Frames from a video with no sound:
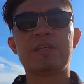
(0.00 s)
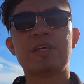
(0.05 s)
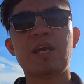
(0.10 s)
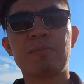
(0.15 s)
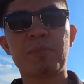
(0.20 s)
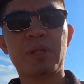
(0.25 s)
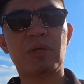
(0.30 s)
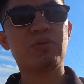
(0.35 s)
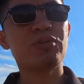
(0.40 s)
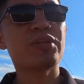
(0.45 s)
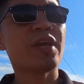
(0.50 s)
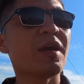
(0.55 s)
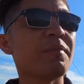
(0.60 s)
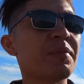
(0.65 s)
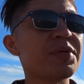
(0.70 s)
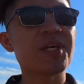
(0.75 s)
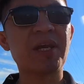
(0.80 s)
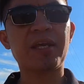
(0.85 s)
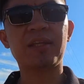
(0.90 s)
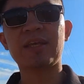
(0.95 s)
Yang
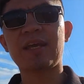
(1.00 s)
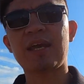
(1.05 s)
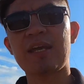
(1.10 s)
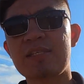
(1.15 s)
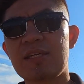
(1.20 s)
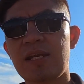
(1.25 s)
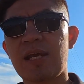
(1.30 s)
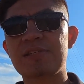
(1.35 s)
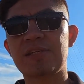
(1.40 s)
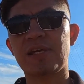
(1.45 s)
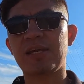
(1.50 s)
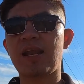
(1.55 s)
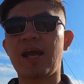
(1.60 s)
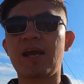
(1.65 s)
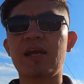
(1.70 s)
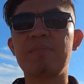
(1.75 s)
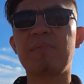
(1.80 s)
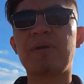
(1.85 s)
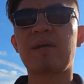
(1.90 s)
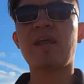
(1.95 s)
berikutnya yang bisa kita jelaskan
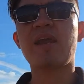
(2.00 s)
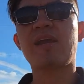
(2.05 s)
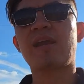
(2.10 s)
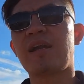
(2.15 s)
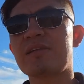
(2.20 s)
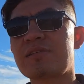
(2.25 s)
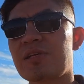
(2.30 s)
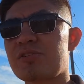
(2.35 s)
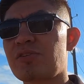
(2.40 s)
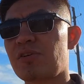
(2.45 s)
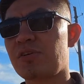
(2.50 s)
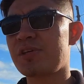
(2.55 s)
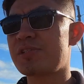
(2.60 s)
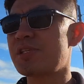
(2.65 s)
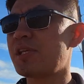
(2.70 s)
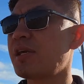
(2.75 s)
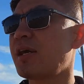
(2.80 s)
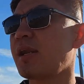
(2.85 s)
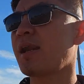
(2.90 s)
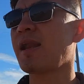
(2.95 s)
lagi mengenai culture shock
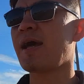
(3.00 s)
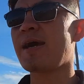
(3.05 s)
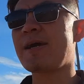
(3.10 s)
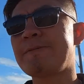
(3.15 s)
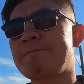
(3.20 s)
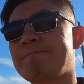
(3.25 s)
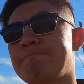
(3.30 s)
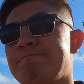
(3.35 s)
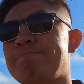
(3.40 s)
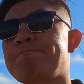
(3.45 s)
di sini adalah